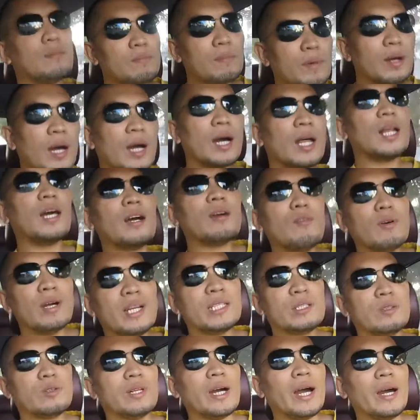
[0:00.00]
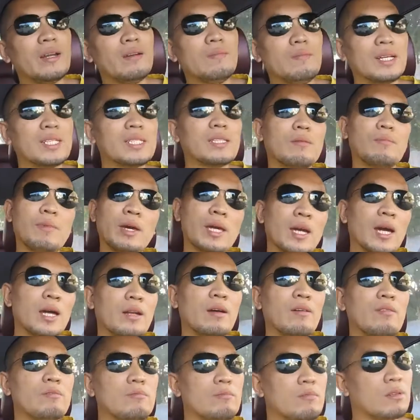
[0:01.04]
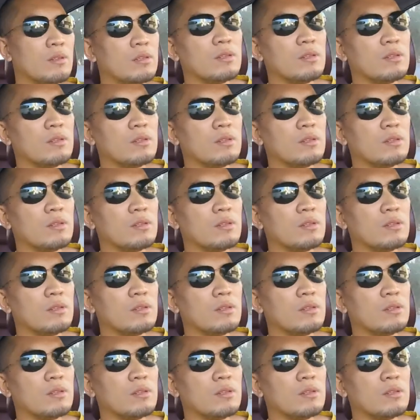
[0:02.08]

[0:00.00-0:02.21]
bahala buhay sudan basta may kanon